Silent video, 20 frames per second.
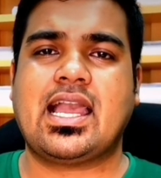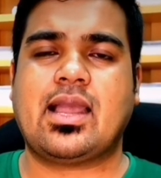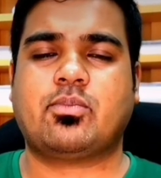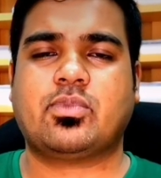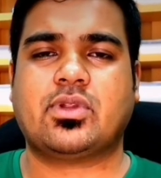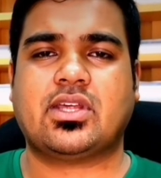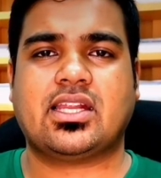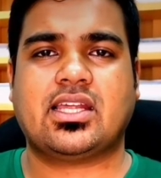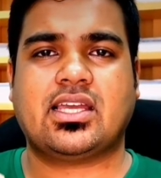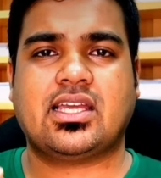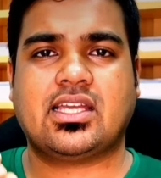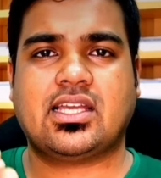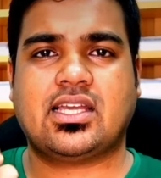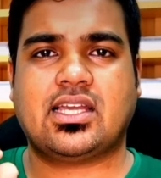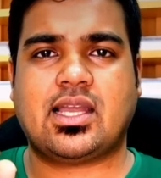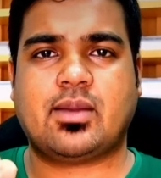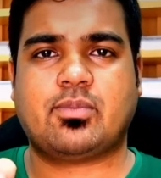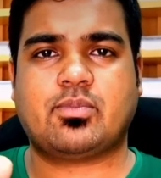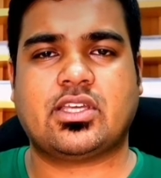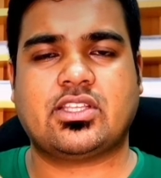আপনারা
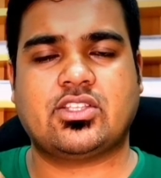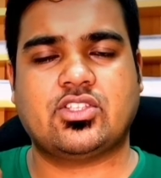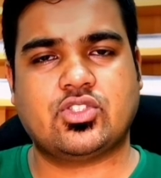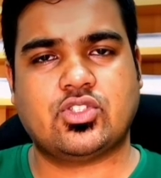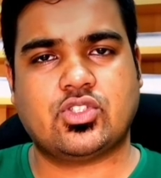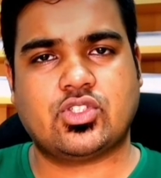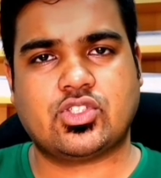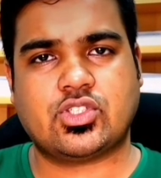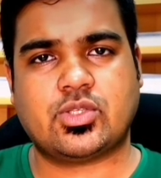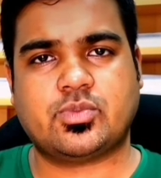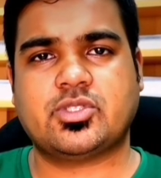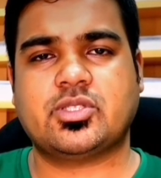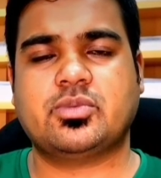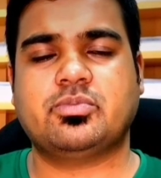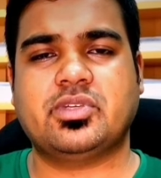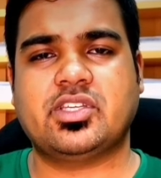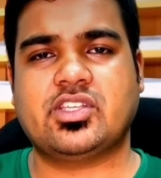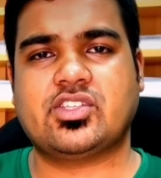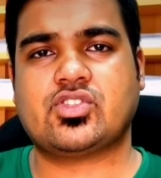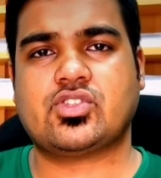আপনাদের জন্য
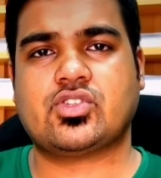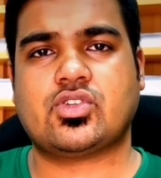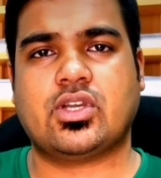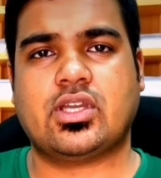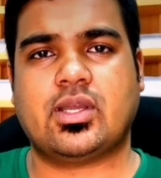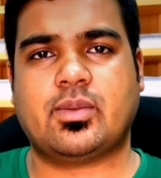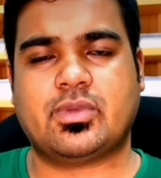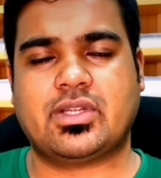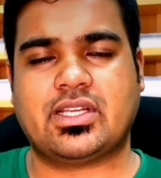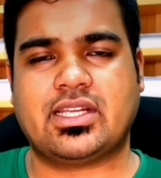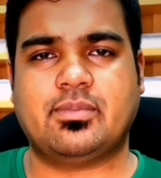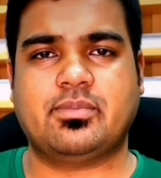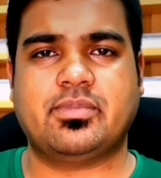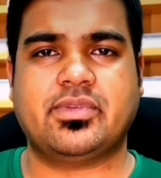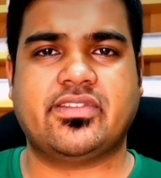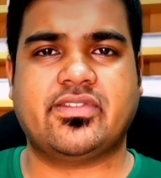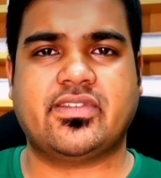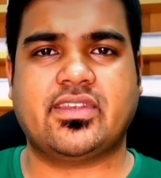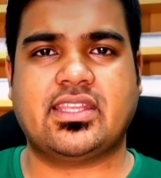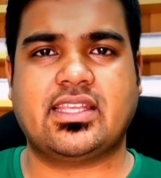সবচেয়ে বেস্ট হয় আপনার
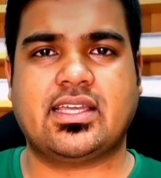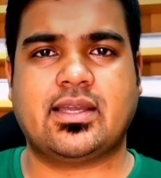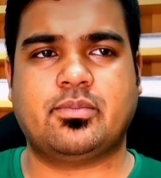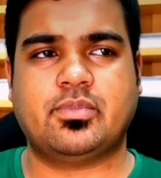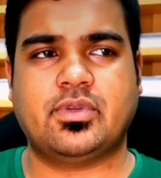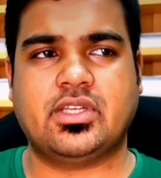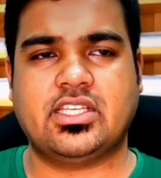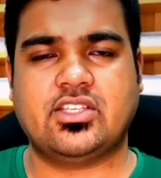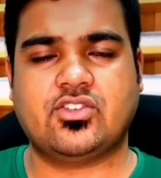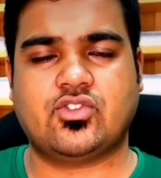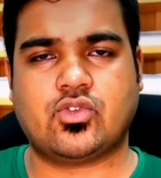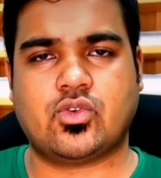অ্যাম্বাসিতে আপনি